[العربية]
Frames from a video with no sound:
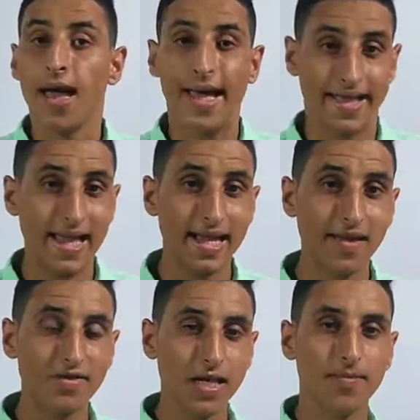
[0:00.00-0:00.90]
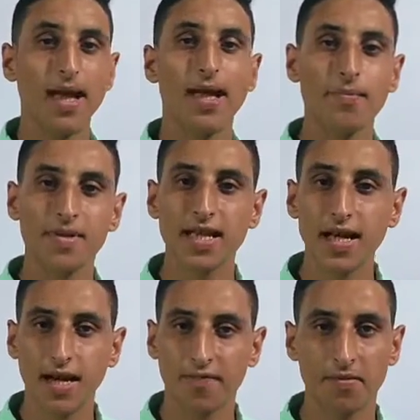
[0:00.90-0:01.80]
هتلاقي نفسك بقى
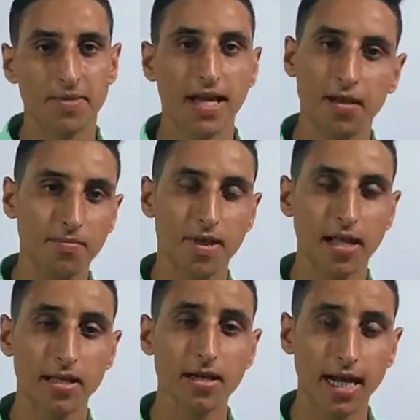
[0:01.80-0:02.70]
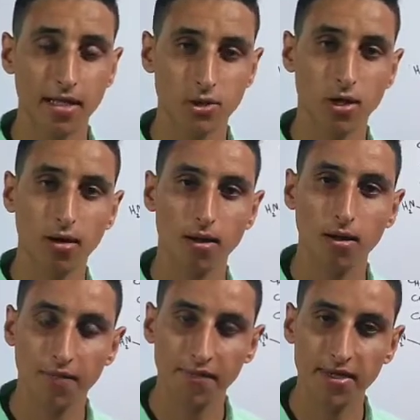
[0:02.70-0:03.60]
بتغرق في الامتحانات هتغرق ان شاء
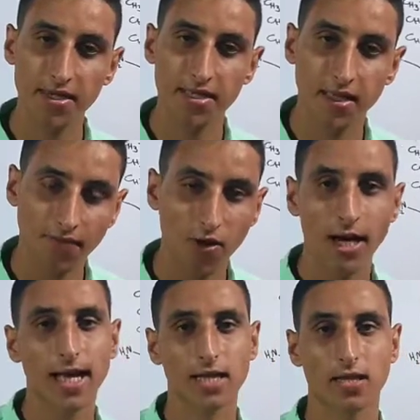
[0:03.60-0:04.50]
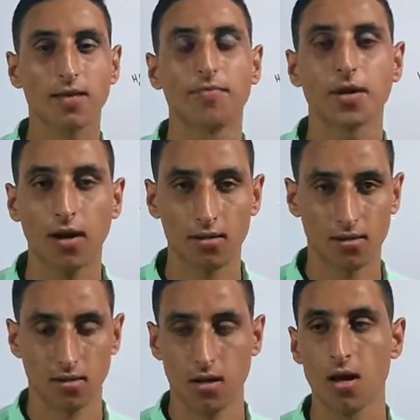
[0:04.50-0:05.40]
الله في التفاعلات
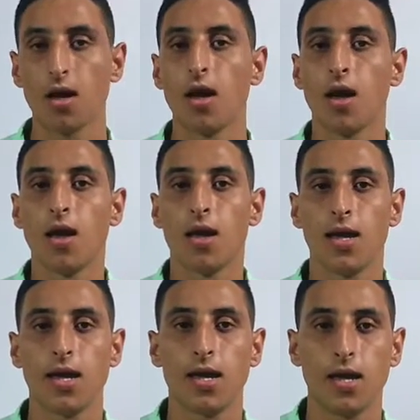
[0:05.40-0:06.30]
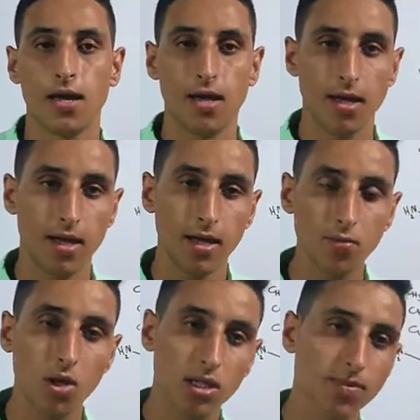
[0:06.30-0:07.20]
براحتك آه
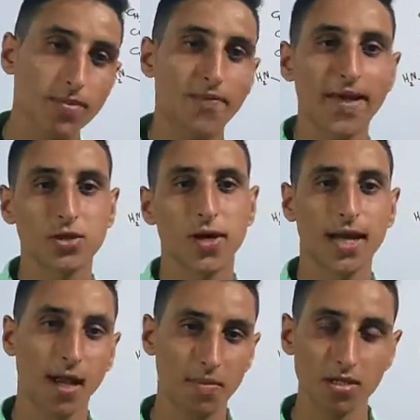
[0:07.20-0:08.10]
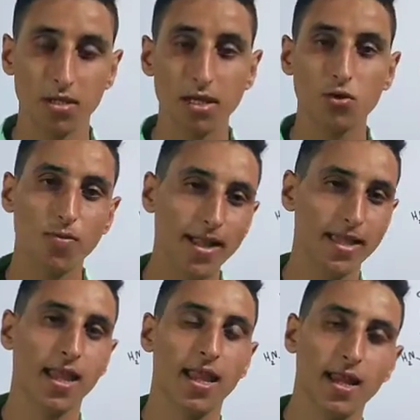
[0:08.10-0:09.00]
المقدمه هيبقى فيها شويه كلام نظري
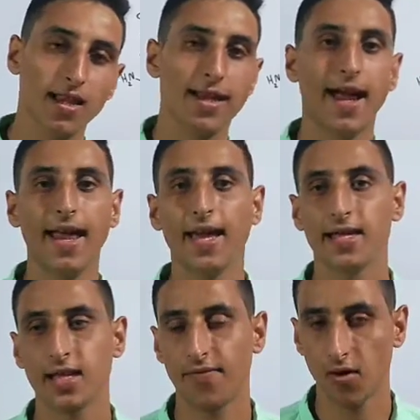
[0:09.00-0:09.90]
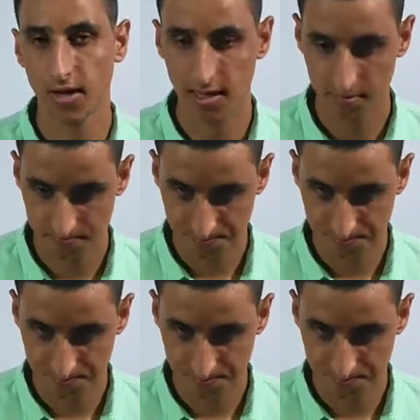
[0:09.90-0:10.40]
وبعد كده ننقل على التفاعلات